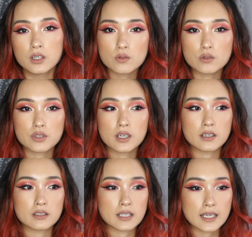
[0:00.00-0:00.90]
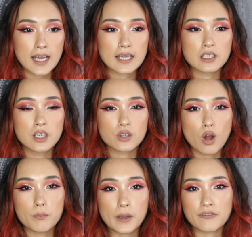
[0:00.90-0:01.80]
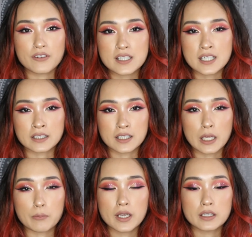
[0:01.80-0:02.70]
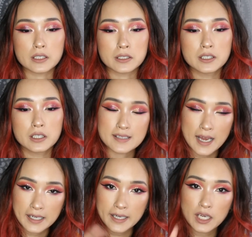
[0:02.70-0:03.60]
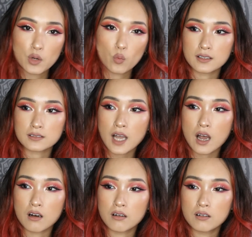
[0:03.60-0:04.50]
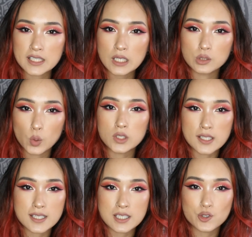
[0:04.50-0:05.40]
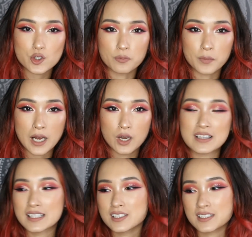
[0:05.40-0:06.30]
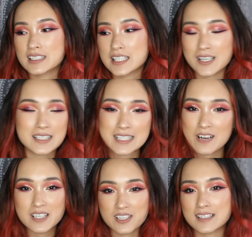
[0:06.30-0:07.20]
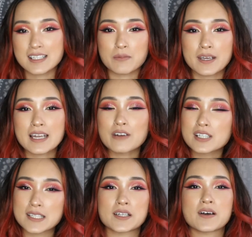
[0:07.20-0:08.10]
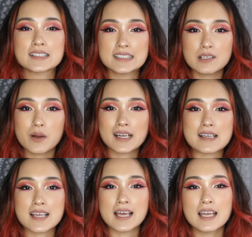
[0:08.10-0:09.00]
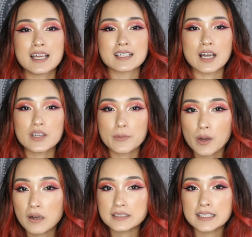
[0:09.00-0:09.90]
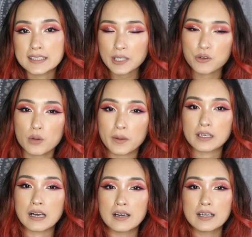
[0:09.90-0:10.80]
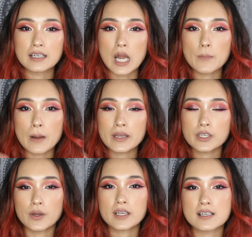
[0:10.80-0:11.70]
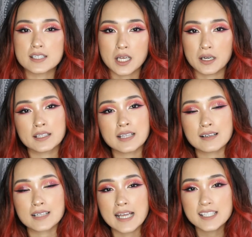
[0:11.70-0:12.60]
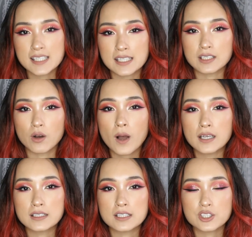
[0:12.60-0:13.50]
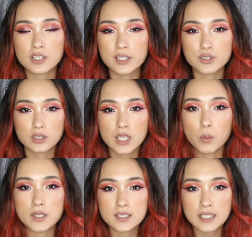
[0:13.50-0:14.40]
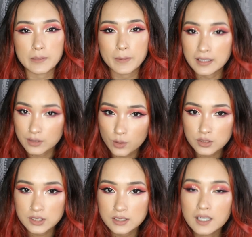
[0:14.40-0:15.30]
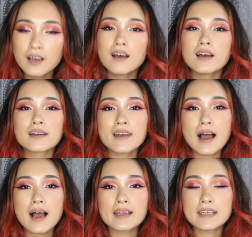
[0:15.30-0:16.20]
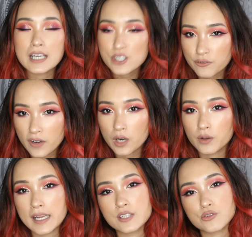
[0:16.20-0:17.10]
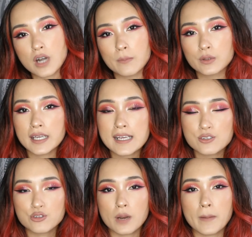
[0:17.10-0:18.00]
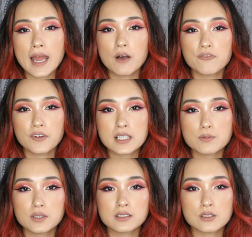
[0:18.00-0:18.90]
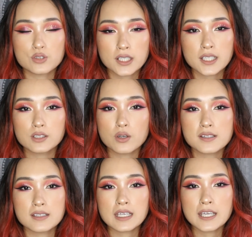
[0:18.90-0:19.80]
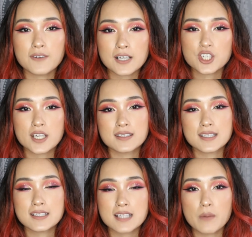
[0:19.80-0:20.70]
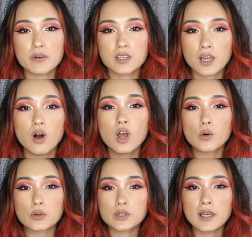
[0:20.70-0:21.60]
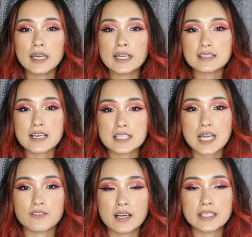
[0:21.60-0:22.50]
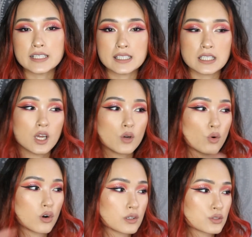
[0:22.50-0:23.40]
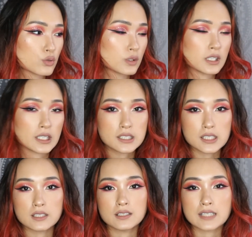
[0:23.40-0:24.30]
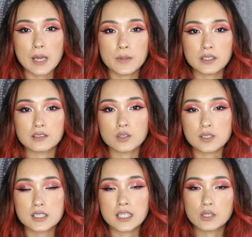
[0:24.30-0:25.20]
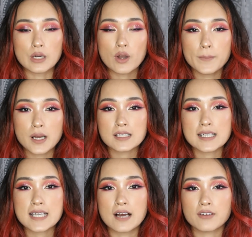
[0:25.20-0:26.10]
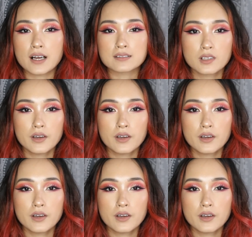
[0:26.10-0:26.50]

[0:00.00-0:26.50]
是我觉得你看空瓶分享的影片呢，你才可以得到比较多的资讯吧。反正就是希望大家会喜欢这支影片。那如果喜欢的话，记得帮我点个赞，然后也不要忘记订阅我频道。然后旁边有一个小铃铛，开启的话呢，你就可以收到我新影片的通知。那也可以去 follow 我的 Instagram， 我的 Instagram 还有 Facebook 的专页都是 EvaChenTWGirl，我都会 link 在下方，以及我所提及的产品的东西也会标在下方。